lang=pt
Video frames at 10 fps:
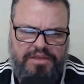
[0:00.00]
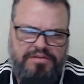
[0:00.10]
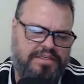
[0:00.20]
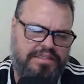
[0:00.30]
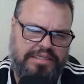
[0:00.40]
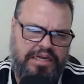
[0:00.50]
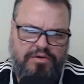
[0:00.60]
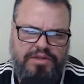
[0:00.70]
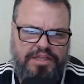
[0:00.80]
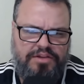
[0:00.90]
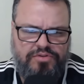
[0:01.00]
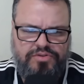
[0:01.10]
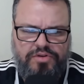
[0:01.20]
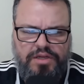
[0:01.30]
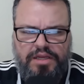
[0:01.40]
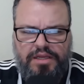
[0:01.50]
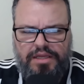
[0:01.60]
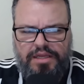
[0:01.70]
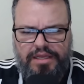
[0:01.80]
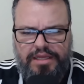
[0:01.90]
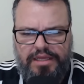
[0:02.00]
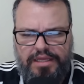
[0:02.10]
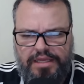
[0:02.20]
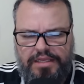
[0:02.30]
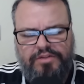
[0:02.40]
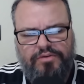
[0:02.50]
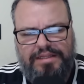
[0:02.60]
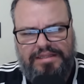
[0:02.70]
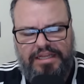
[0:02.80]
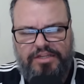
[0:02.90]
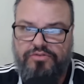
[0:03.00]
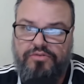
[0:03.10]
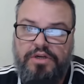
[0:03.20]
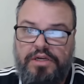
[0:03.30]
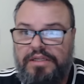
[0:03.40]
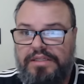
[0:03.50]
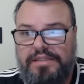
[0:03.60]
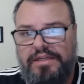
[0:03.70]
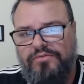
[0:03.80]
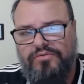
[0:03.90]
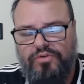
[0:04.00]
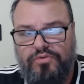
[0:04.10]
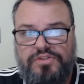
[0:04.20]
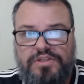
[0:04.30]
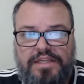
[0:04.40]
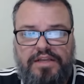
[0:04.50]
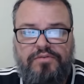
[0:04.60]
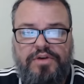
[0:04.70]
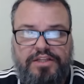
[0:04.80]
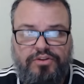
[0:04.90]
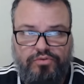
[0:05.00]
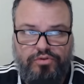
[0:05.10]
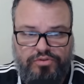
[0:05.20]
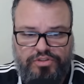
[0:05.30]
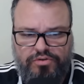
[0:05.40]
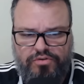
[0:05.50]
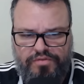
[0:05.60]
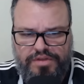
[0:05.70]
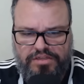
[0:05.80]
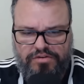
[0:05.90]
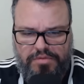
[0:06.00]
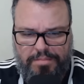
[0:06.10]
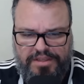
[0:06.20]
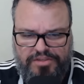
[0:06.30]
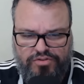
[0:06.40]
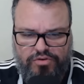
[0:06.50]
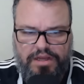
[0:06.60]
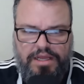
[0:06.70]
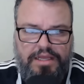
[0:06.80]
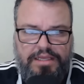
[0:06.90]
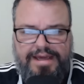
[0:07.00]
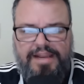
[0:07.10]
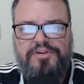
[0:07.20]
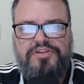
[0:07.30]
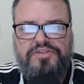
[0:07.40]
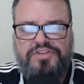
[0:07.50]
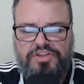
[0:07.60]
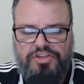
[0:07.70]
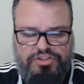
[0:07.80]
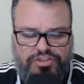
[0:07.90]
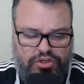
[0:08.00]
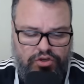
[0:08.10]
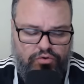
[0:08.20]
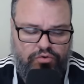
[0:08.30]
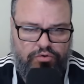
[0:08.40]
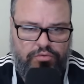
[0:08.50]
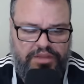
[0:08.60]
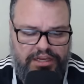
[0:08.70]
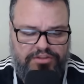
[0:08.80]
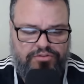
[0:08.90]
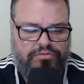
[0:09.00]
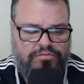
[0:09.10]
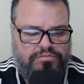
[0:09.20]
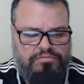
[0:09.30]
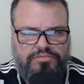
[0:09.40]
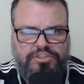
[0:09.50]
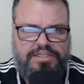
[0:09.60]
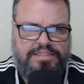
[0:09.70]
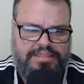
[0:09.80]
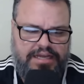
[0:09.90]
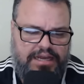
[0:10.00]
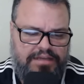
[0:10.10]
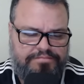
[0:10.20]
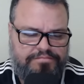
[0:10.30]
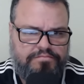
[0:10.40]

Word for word: meio central, Edenilson. É, e no Atlético não trouxe nenhum retorno. Então, conversando com uma pessoa, e ela me disse o seguinte: o, o Milito já está